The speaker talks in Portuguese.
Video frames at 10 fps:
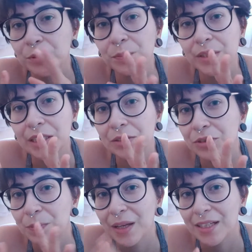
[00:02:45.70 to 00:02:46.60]
grupinho
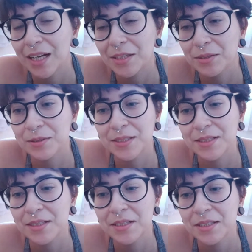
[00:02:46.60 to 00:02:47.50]
de palhaços,
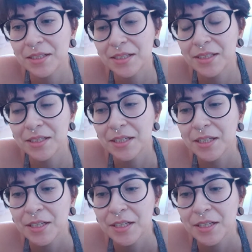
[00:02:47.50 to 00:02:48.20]
assim, que